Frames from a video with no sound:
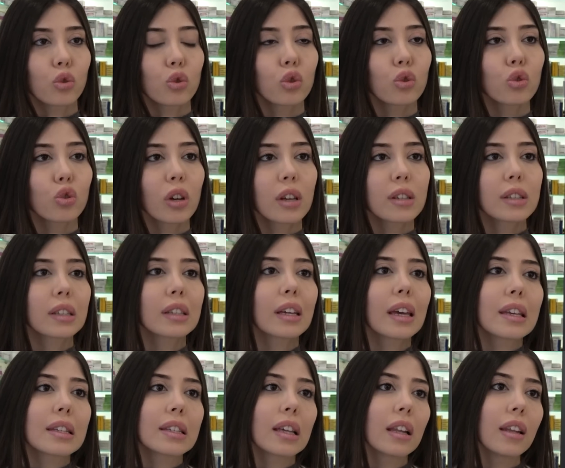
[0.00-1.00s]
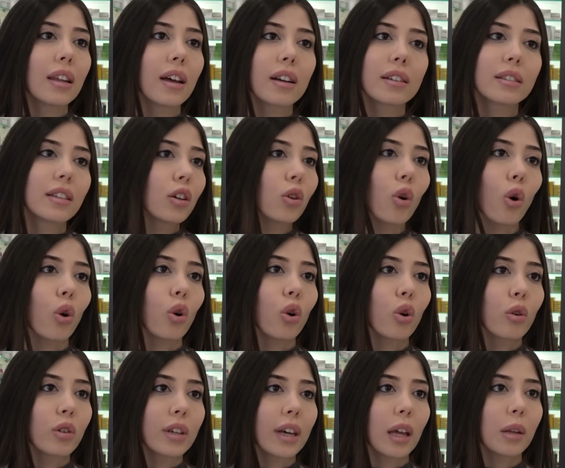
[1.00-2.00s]
Çünkü şu an zaten eczanelerde
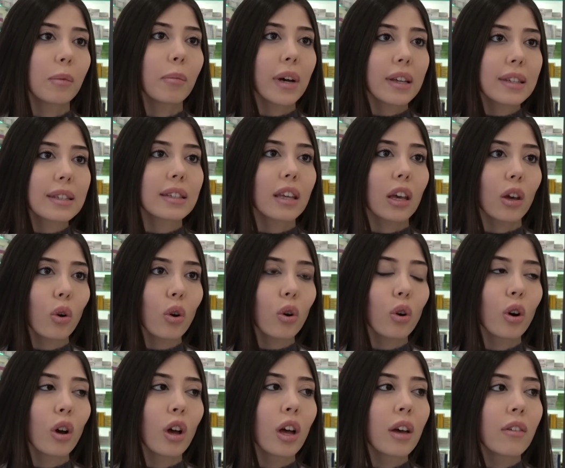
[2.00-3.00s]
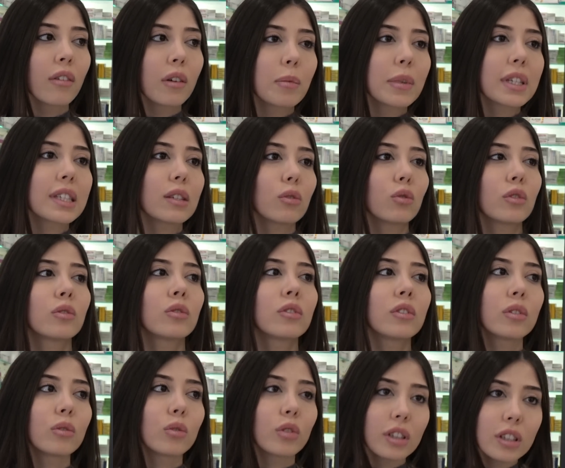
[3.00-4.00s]
yok. Yani maske yok ve biz e,
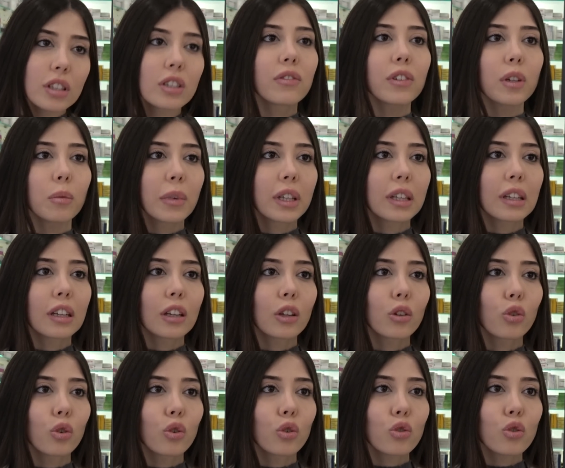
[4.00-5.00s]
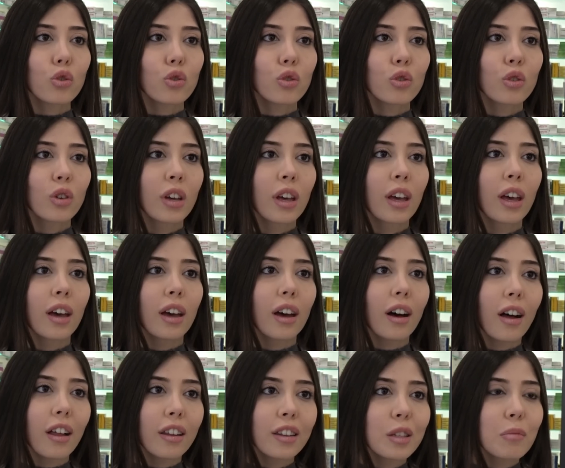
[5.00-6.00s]
üretici firmadan alıyoruz.
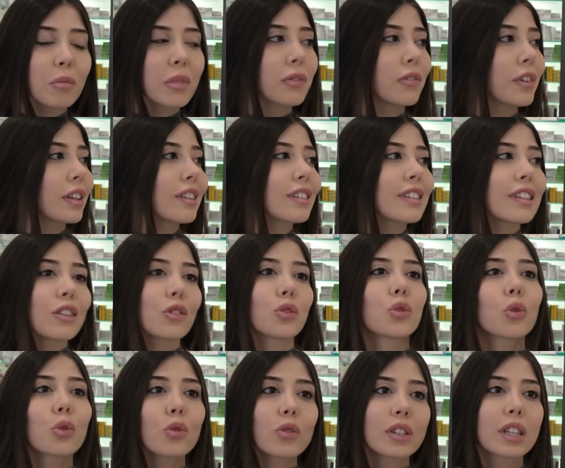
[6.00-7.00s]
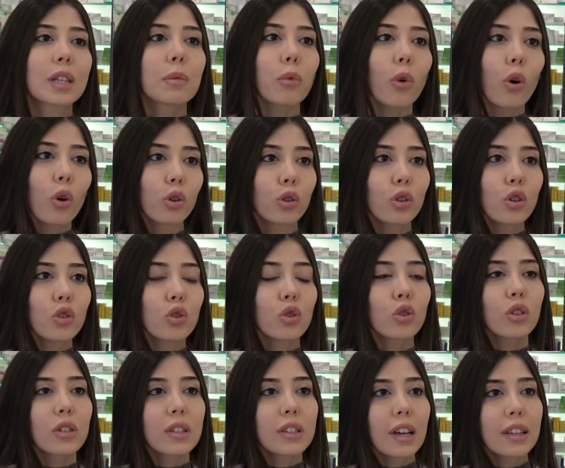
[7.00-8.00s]
Aldığımız fiyata satıyoruz gibi oluyor.
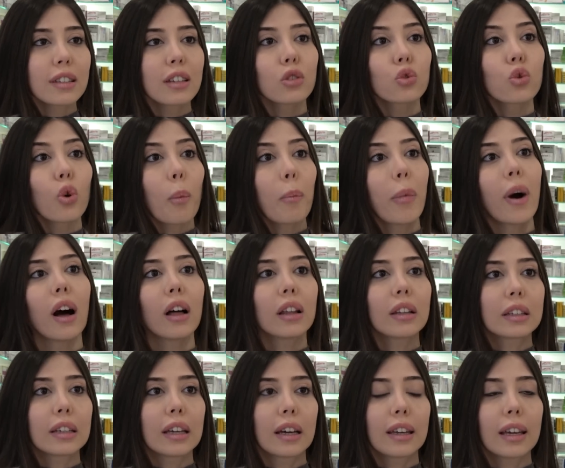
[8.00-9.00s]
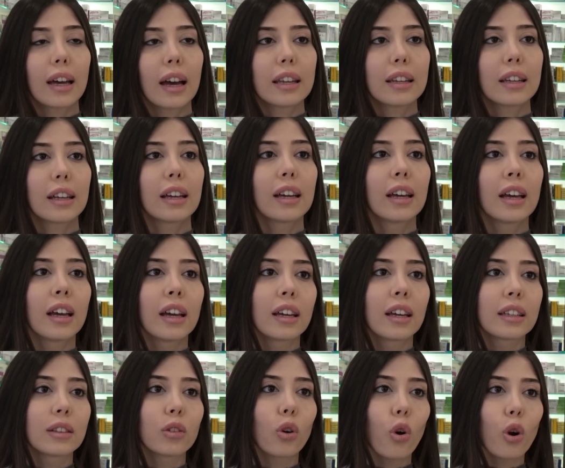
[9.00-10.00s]
Çünkü zaten çok pahalıya yani
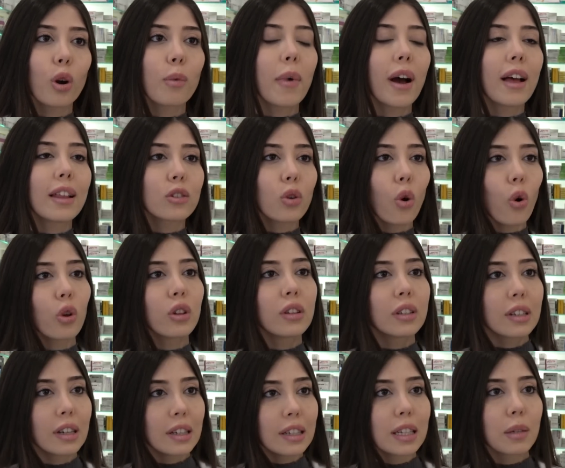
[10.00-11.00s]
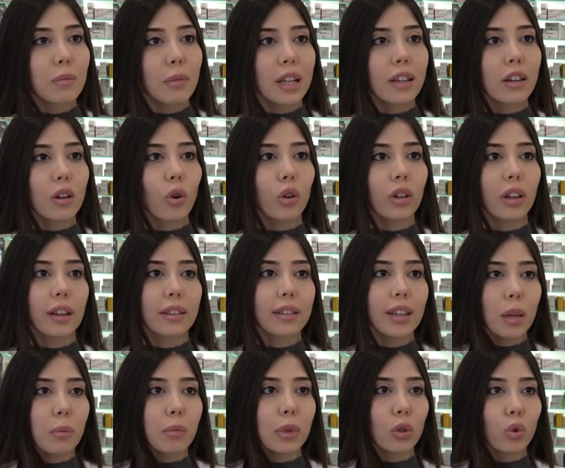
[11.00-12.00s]
normalde 10 lira 20 lira olan
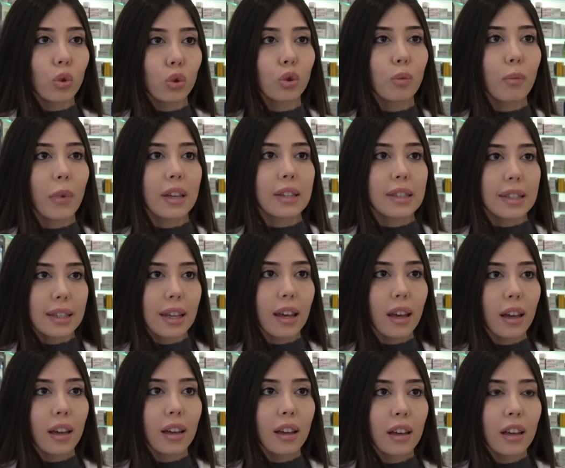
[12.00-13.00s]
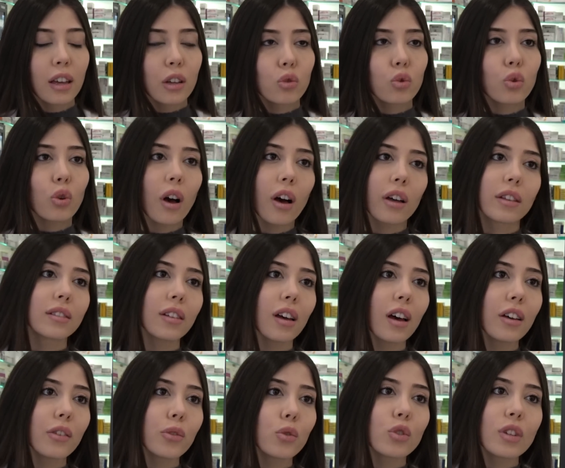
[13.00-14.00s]
tek bir kutu maske şu anda
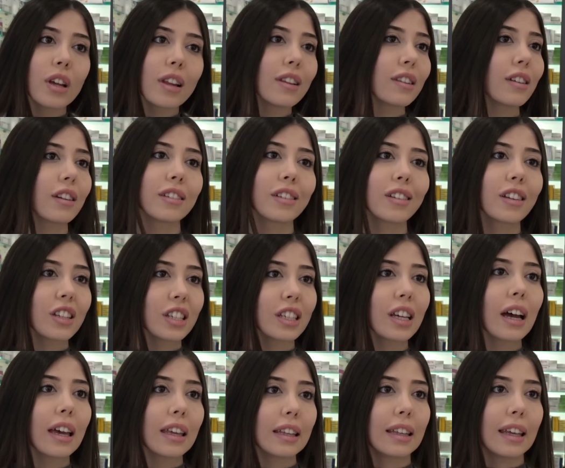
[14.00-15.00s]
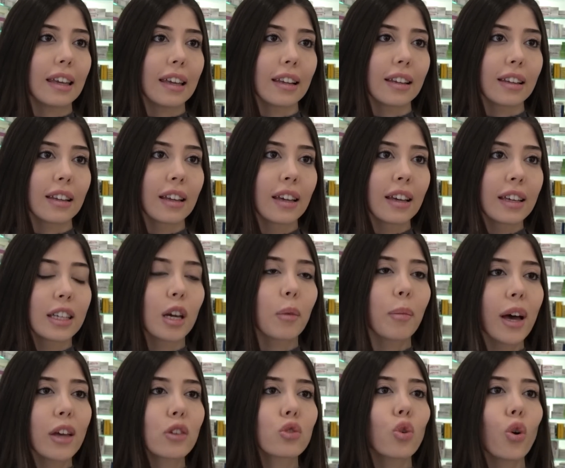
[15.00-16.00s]
150 liradan aşağıya değil.
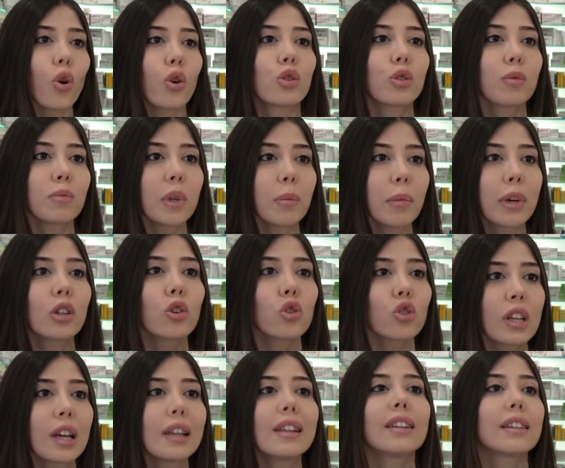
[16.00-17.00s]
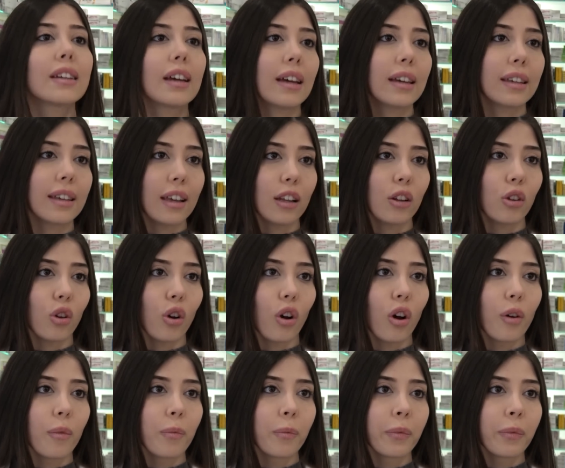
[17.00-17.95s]
Ya ben sorduğumda bana 150 liraya geliyor.